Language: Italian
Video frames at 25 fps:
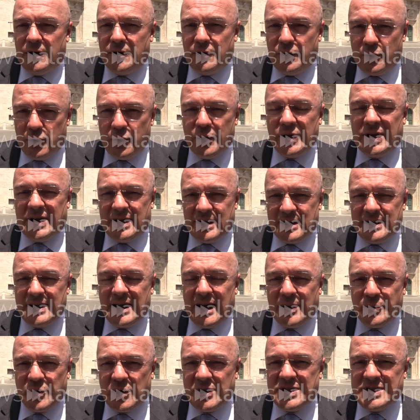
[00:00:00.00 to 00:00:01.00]
Noi
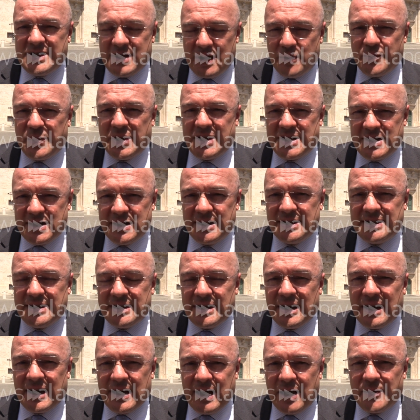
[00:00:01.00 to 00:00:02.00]
chiediamo che sia il Presidente
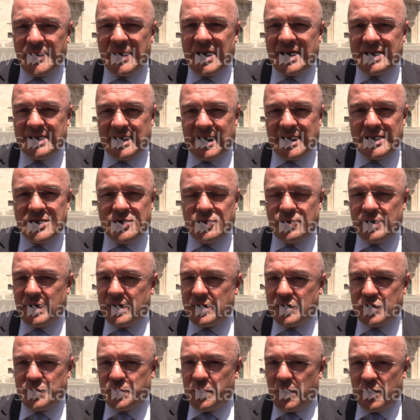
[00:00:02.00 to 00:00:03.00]
della Camera a darci una
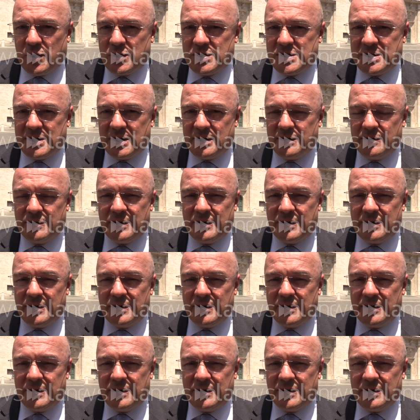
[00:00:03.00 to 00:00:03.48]
risposta.